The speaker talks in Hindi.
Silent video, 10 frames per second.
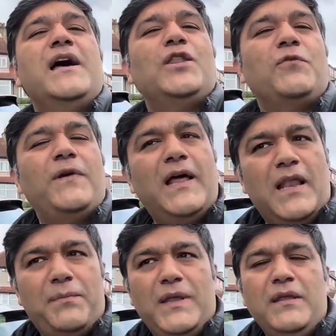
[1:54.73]
तो फिलहाल
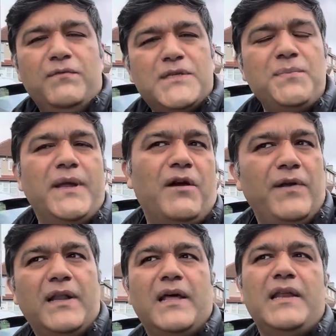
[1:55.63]
अभी वसीम भाई का
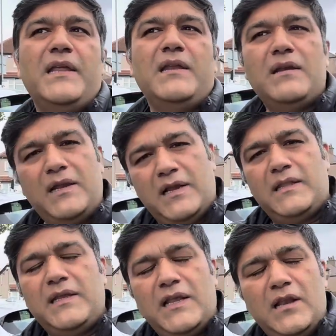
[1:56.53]
वेट कर रहे हैं
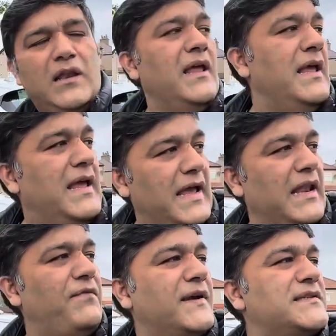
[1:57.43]
निकलते हैं
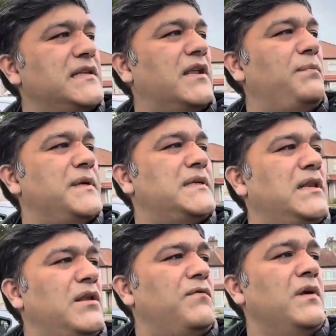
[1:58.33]
हेलीफैक्स की तरफ बेसिकली